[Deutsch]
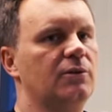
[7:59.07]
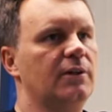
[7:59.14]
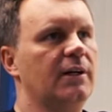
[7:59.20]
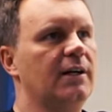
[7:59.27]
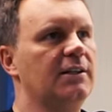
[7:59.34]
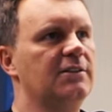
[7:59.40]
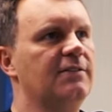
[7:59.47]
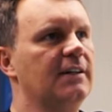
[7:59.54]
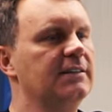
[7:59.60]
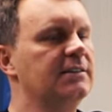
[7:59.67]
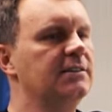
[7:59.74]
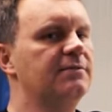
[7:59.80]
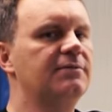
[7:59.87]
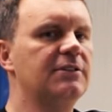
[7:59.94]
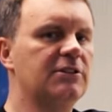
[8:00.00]
Ja, ich weiß
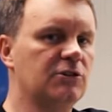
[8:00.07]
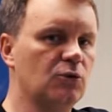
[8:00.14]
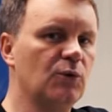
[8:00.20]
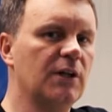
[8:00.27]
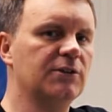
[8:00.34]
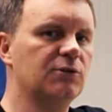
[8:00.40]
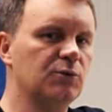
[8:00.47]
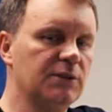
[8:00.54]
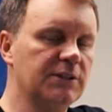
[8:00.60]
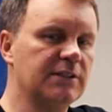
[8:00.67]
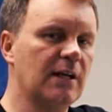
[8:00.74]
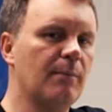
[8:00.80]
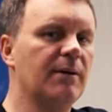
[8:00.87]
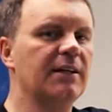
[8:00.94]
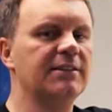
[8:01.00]
nicht, wieso das so ist,
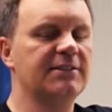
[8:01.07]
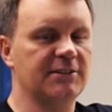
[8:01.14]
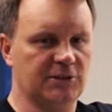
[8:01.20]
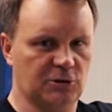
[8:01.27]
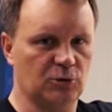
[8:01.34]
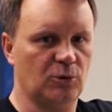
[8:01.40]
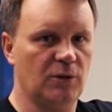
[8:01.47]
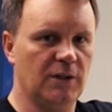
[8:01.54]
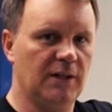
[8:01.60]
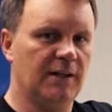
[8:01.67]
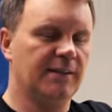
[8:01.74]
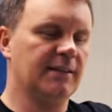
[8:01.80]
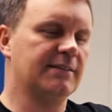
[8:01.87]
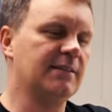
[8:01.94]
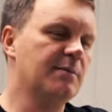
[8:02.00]
aber das ist so.
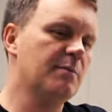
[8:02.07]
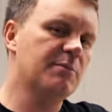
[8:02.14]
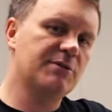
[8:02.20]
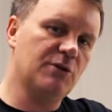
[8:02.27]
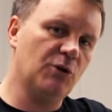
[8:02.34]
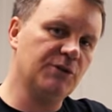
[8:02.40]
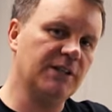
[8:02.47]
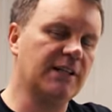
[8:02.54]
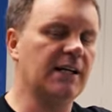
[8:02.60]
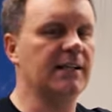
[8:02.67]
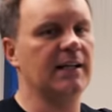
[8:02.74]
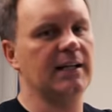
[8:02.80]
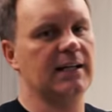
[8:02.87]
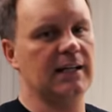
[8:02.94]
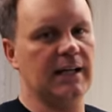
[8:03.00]
Das kann mir bis heute
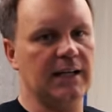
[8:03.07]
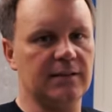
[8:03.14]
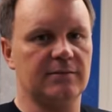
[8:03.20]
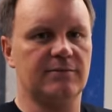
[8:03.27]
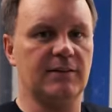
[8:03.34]
keiner erklären.